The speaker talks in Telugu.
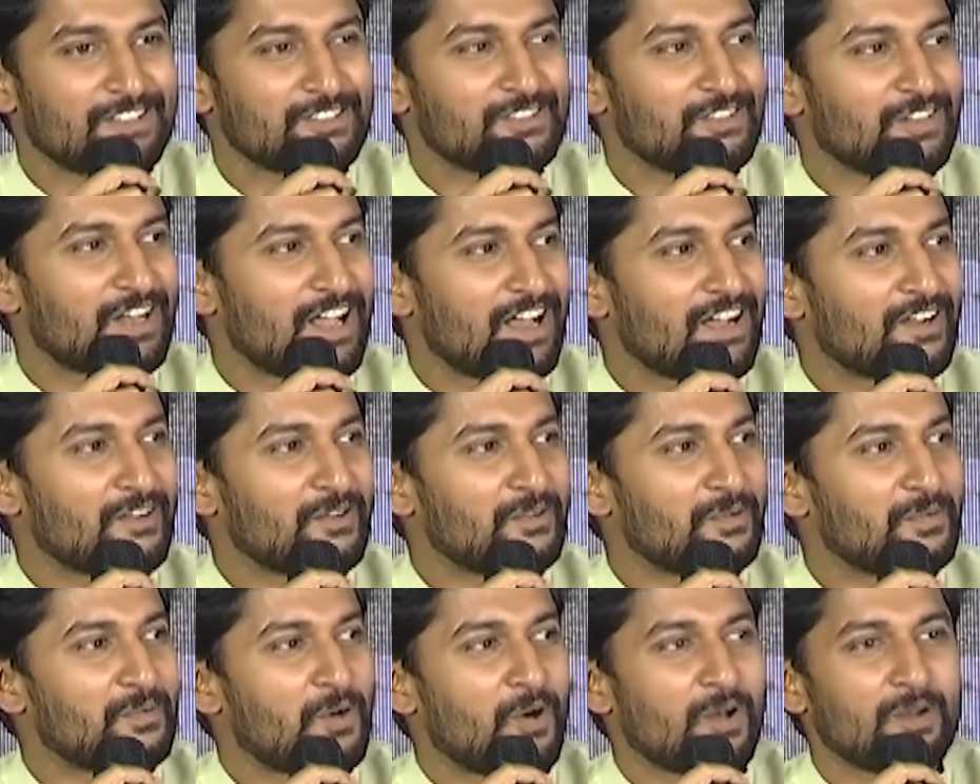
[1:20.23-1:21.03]
సో
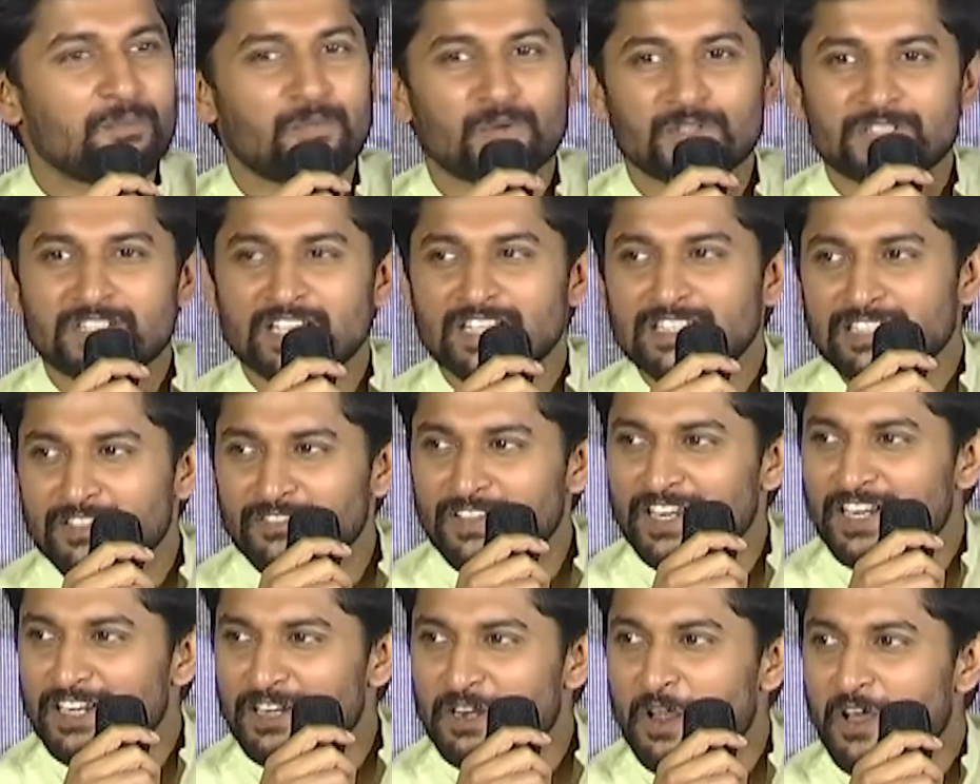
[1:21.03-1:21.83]
నాకు వాల్ పోస్టర్ ఈజ్
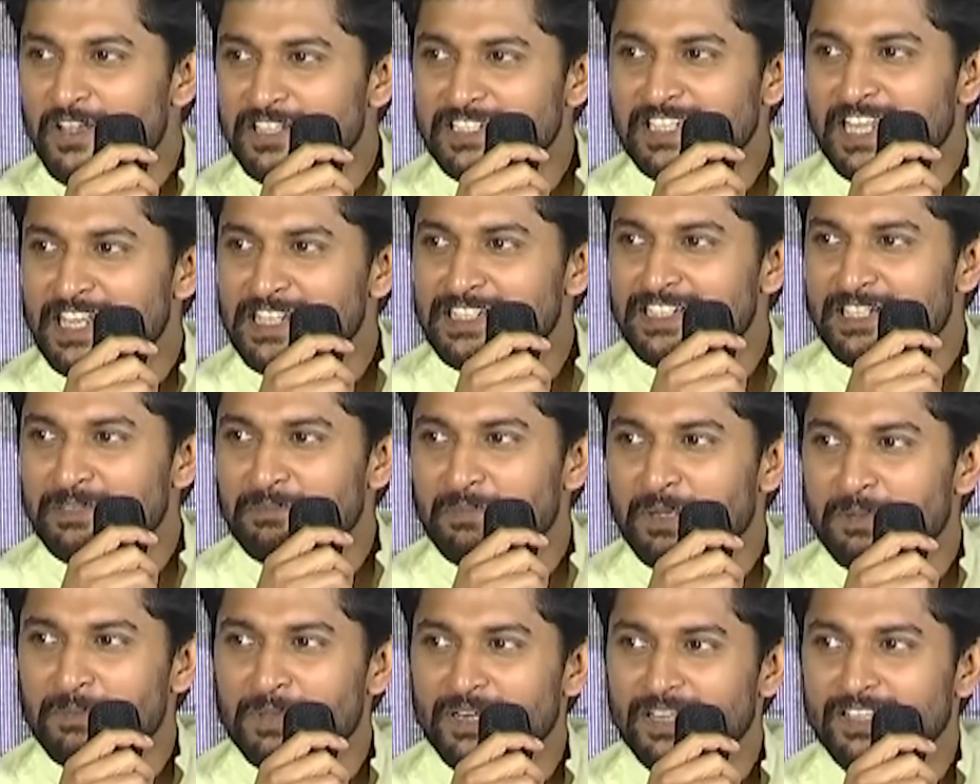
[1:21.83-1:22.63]
అ వెరీ
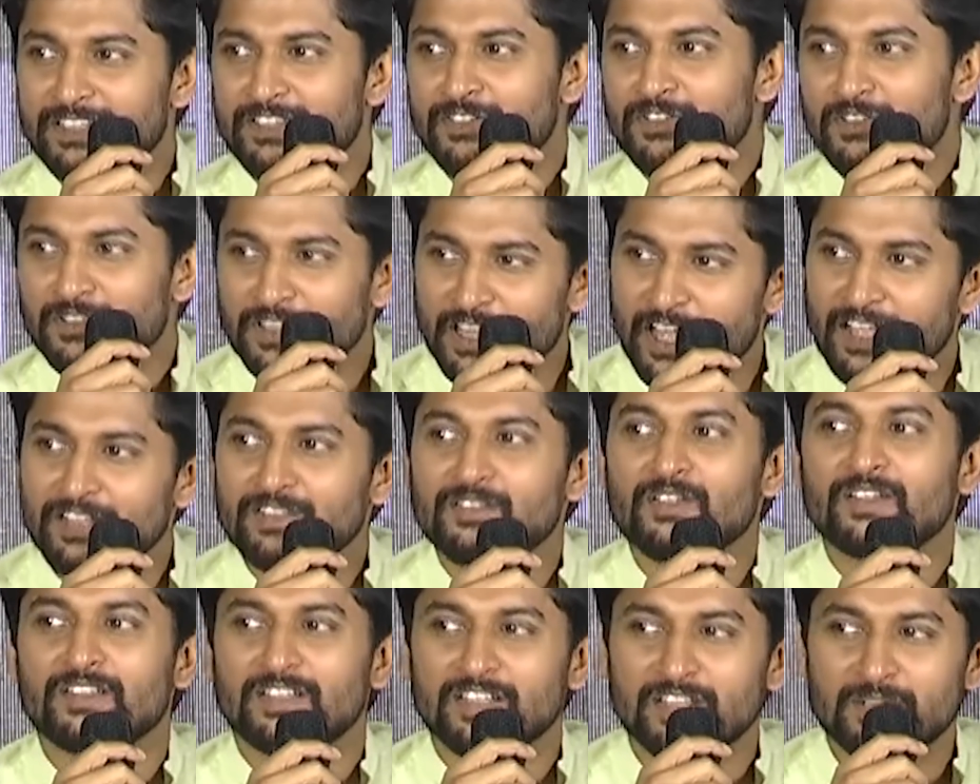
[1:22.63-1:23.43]
నాస్టాలజిక్ మెమరీ
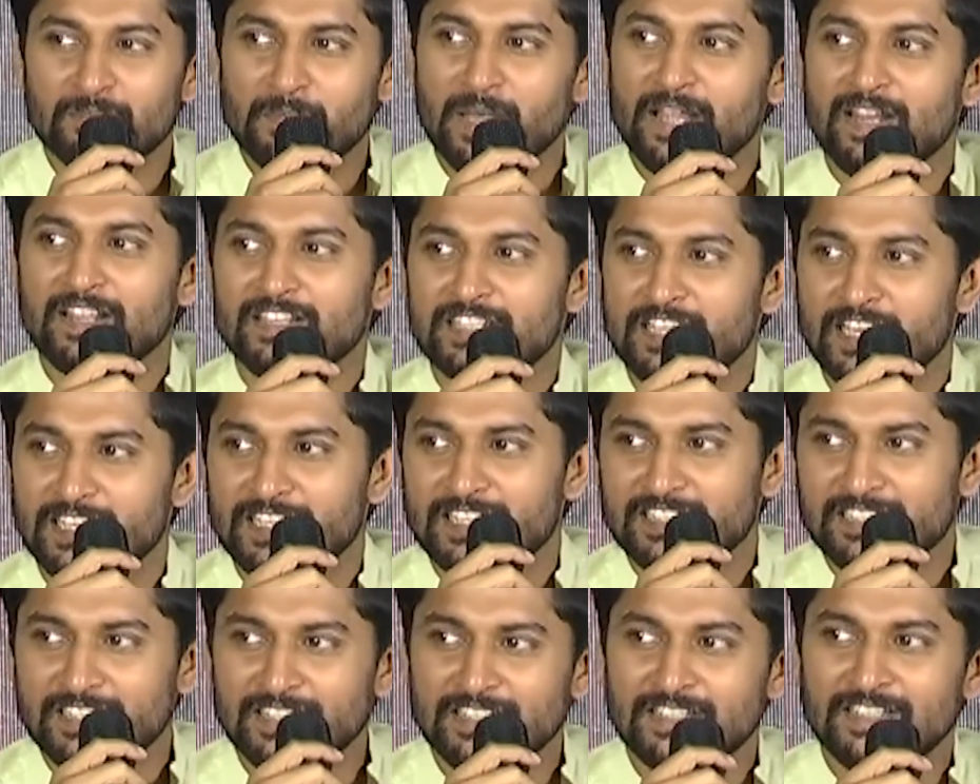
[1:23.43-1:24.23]
దాంతో అందుకని బ్యానర్
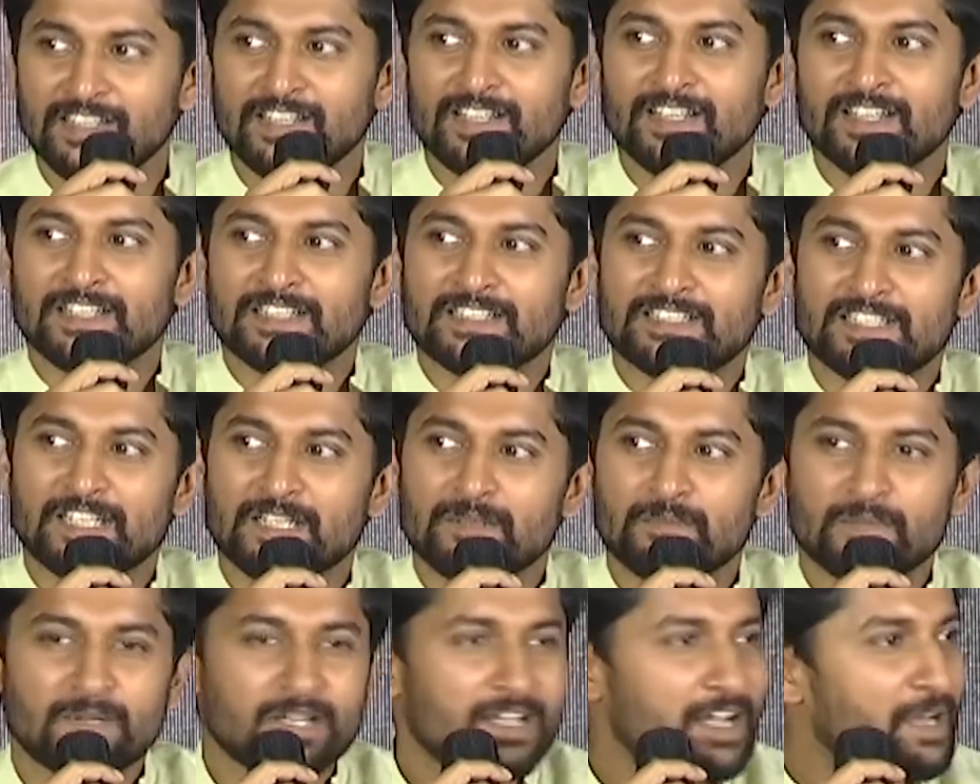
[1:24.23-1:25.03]
స్టార్ట్ చేశారు
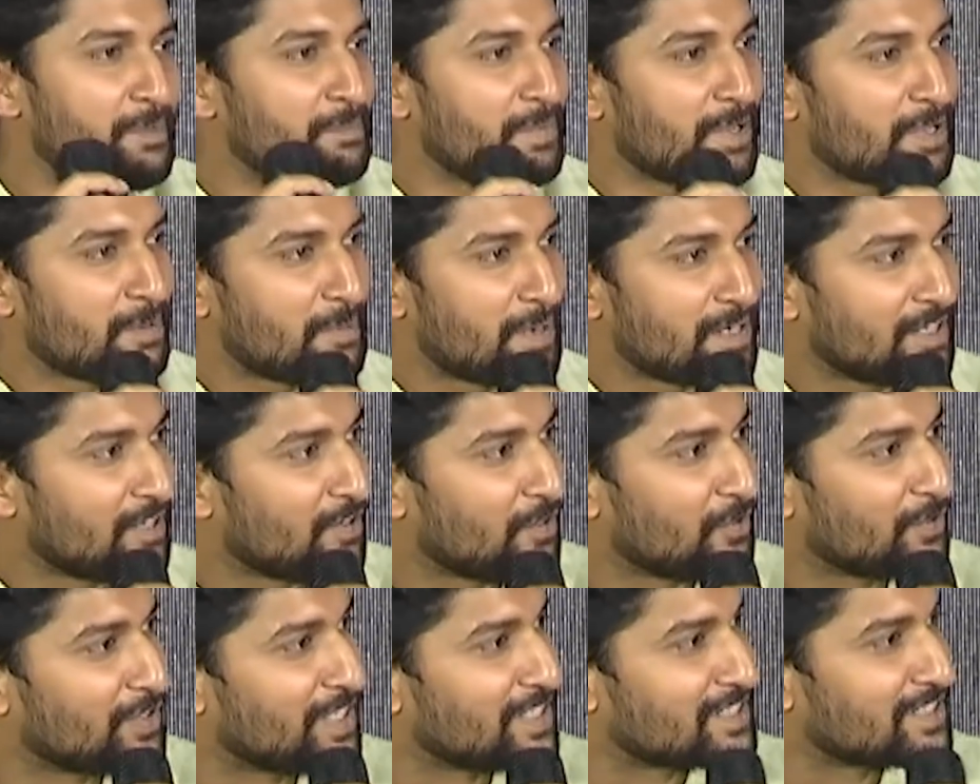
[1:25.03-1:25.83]
సినిమాకి ఆ పేరు
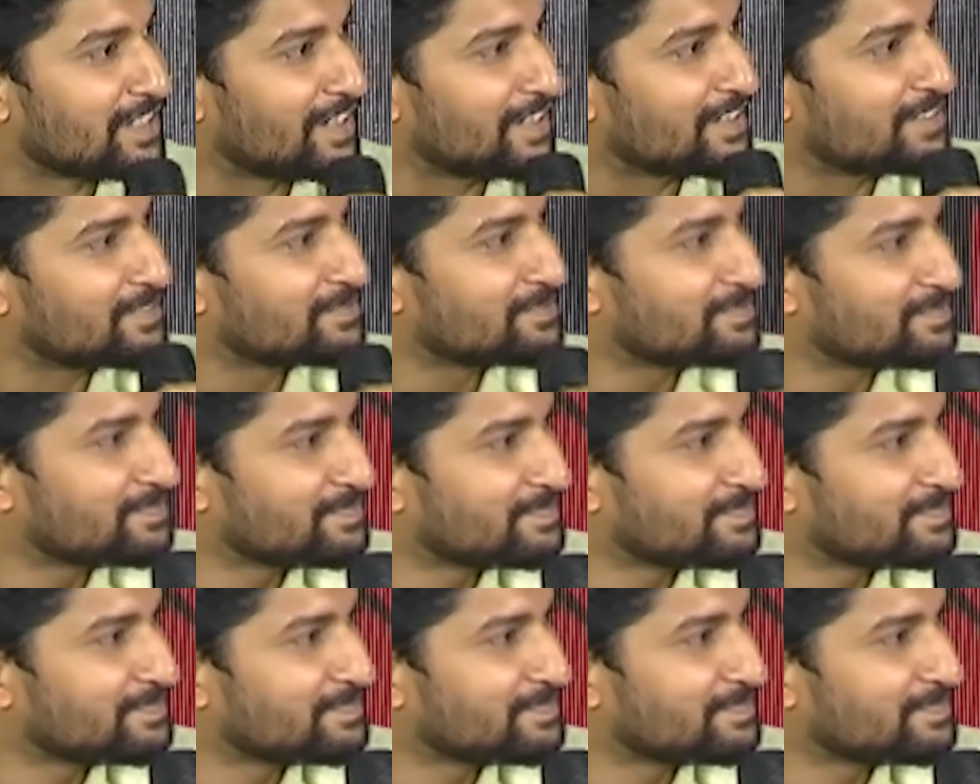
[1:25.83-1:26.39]
పెడదామని ఉద్దేశం లేదు